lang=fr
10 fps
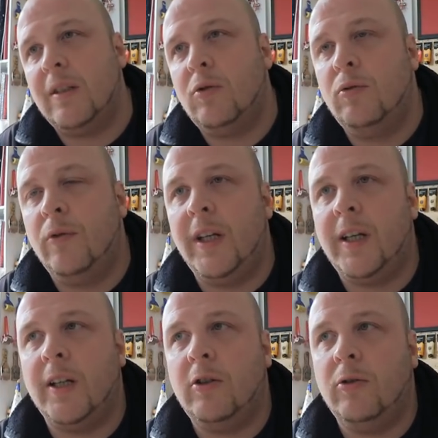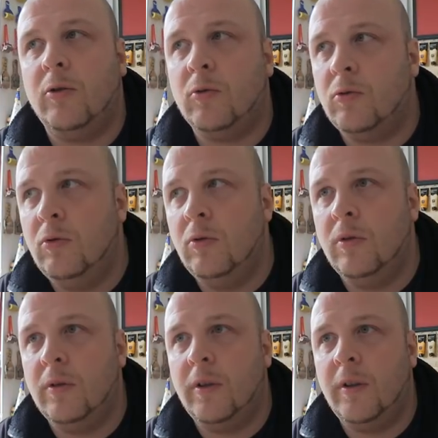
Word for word: souvent les créateurs de contenu,